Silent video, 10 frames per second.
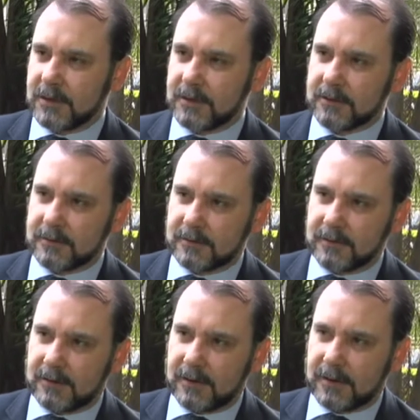quem
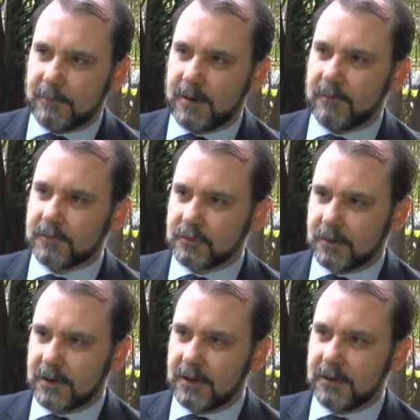eh, acabava
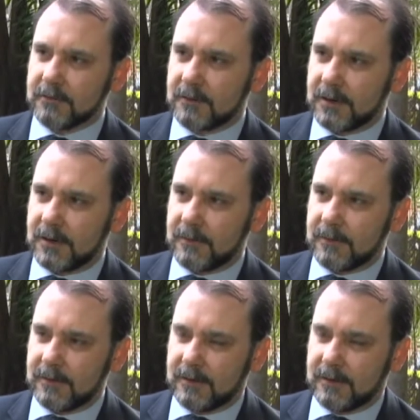jogando, aca